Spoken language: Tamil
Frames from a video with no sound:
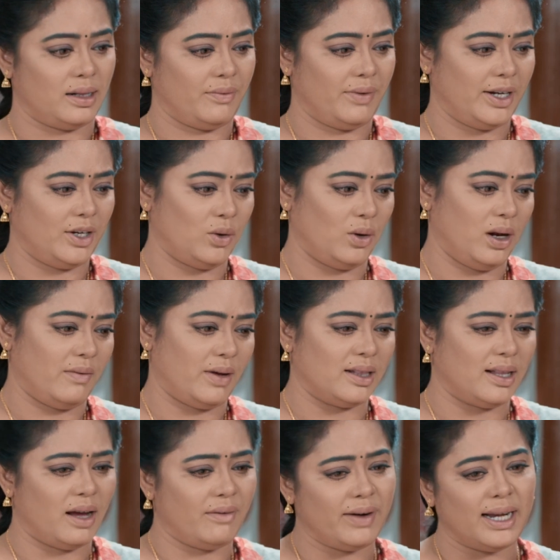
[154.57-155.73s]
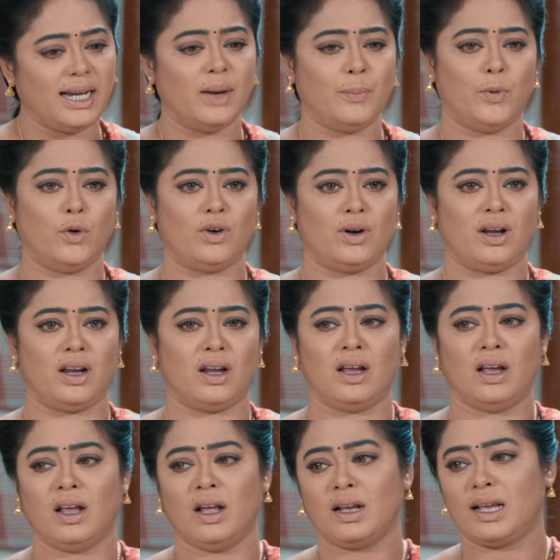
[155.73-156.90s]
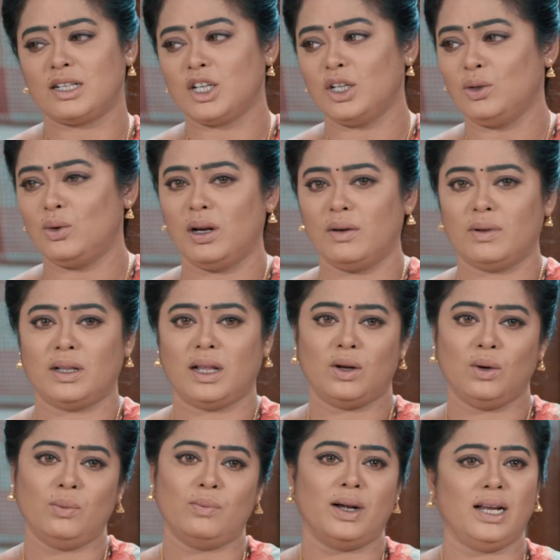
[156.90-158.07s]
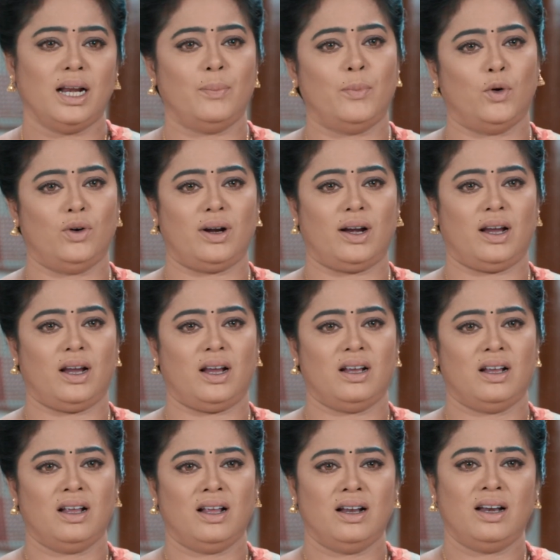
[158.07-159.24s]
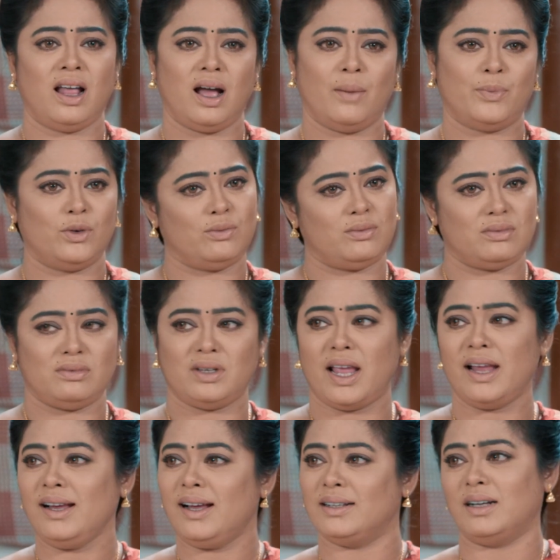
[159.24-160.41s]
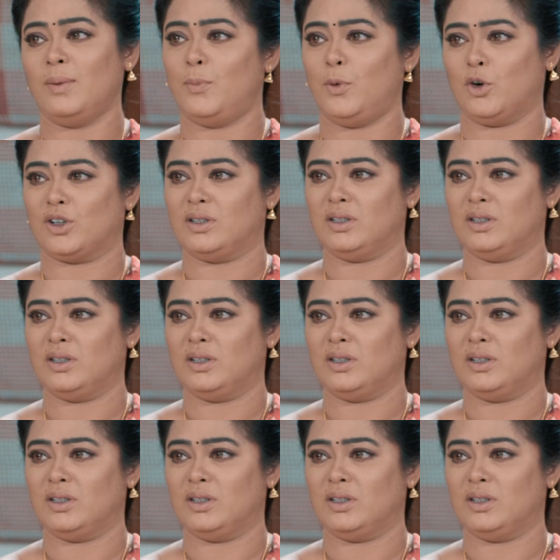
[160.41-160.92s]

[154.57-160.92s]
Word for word: நான் இந்த வீட்டுக்குள்ள வந்தாலும் வெளியில போங்கறீங்க கிச்சனுக்குள்ள வந்தாலும் வெளியில போங்கறீங்க நான் அப்போ எங்கதான்